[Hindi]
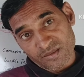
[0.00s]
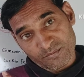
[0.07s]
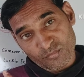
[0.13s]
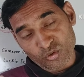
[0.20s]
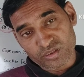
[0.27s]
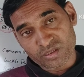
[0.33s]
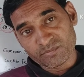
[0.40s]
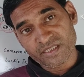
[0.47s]

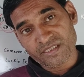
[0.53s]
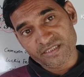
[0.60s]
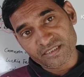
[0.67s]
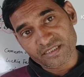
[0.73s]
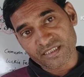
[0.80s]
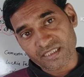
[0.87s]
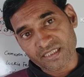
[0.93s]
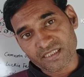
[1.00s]
मौसम में इसी
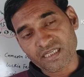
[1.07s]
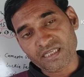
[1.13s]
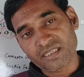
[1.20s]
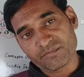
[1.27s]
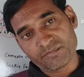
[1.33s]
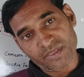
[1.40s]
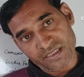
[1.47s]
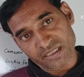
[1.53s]
तरह का
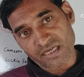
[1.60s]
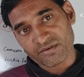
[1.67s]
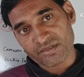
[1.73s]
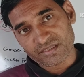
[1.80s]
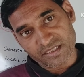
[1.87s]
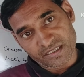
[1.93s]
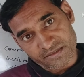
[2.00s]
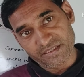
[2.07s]
बनावट
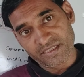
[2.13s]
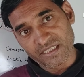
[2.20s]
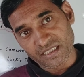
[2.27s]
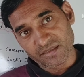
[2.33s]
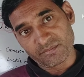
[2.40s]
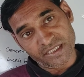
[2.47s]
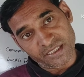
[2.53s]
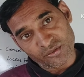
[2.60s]
रहती
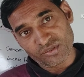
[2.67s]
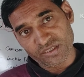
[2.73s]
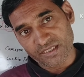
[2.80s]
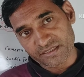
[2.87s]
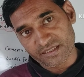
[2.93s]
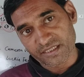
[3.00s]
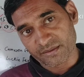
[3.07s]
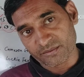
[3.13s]
है बनी हुई
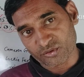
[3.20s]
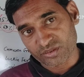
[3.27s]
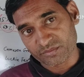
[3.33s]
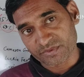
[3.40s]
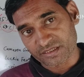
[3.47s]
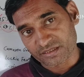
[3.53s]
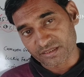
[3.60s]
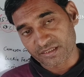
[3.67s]
रहती है मौसम
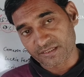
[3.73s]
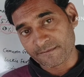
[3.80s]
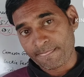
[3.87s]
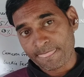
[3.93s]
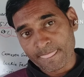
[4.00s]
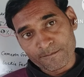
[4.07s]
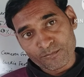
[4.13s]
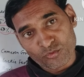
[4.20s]
की स्थिति
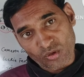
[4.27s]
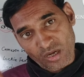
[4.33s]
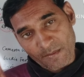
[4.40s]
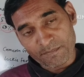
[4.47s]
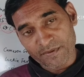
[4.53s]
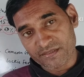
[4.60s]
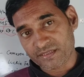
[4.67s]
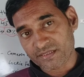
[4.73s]
तो आप
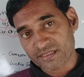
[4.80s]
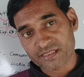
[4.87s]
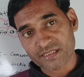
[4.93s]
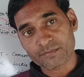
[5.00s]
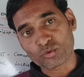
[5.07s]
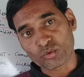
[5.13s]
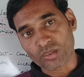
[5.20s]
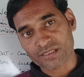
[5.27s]
पेसर की
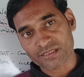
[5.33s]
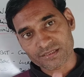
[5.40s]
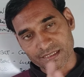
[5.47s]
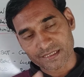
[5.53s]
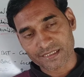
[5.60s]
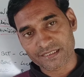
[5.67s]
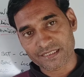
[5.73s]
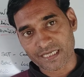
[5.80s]
तरफ थोड़ा सा
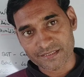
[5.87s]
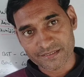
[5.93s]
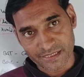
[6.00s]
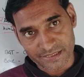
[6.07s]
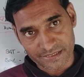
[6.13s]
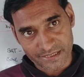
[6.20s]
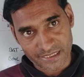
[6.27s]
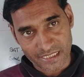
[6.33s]
ज़्यादा
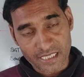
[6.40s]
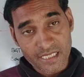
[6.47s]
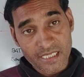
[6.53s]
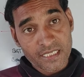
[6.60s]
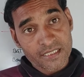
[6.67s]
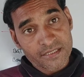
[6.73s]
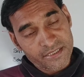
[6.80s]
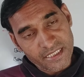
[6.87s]
जाइएगा
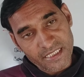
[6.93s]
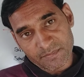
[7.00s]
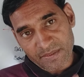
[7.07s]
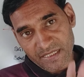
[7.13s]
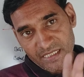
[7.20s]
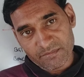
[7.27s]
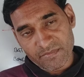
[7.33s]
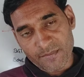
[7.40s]
तीन
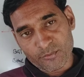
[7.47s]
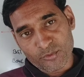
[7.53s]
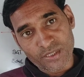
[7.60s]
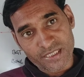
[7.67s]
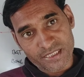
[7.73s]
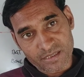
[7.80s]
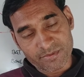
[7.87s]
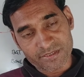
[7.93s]
प्लेयर में आपको
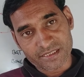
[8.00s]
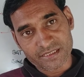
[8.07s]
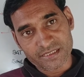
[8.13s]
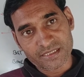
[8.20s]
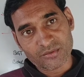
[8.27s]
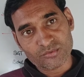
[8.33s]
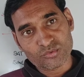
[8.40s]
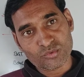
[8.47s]
ऐसे बता
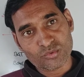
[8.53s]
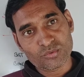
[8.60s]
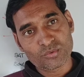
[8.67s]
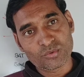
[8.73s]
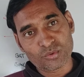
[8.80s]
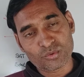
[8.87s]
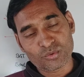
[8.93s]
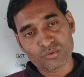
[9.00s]
देता हूँ जो
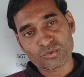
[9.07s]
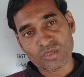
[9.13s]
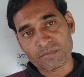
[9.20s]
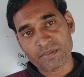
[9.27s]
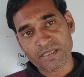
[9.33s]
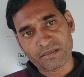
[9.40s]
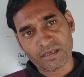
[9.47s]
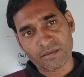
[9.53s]
दोस्तों जो
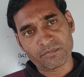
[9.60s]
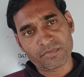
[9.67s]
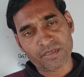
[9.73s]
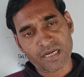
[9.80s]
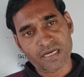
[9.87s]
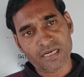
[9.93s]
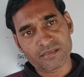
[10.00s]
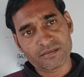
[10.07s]
आपके ट्रम्प
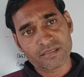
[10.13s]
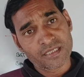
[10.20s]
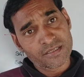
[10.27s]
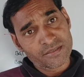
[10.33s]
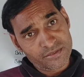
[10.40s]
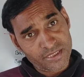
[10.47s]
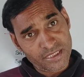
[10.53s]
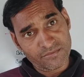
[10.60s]
कार्ड
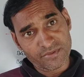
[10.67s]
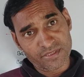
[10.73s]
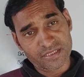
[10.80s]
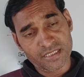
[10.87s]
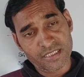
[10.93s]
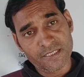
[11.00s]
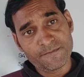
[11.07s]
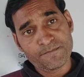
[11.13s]
सी वी
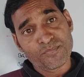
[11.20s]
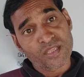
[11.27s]
सी